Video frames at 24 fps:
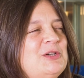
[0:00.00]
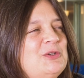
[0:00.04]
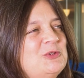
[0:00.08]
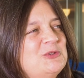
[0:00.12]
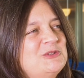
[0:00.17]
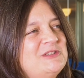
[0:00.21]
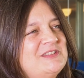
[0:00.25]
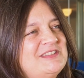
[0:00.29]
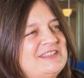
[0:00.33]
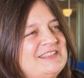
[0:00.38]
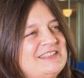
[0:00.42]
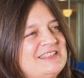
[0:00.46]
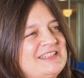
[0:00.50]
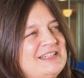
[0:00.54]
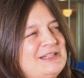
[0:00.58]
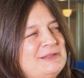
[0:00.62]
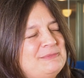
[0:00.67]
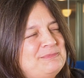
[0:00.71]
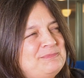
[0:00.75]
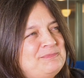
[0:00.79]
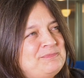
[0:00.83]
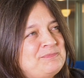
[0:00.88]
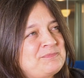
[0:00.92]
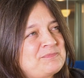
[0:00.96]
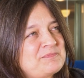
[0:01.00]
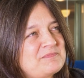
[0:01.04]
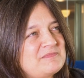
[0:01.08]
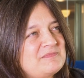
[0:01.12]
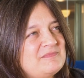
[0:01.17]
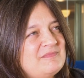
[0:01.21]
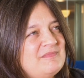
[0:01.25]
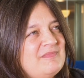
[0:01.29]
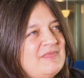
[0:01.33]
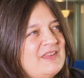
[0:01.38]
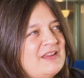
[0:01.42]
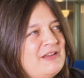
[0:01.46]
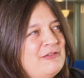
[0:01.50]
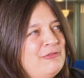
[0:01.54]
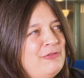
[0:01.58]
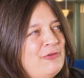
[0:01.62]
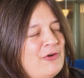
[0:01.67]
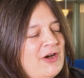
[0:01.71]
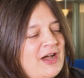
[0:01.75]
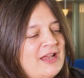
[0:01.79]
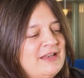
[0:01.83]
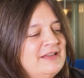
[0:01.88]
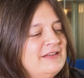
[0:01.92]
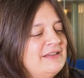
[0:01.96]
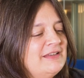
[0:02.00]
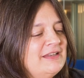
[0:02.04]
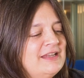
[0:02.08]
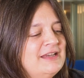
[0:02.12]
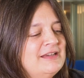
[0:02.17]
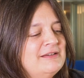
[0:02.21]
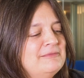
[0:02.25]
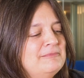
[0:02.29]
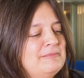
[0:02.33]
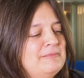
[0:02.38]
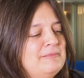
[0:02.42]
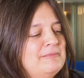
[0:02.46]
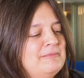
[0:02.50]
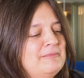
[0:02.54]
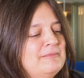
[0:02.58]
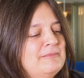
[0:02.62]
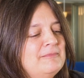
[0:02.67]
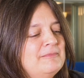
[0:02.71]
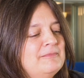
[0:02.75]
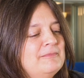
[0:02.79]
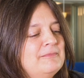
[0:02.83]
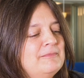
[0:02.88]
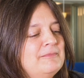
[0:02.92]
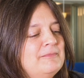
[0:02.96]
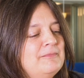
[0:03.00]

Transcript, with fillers: Und ähm, vor allem, ähm,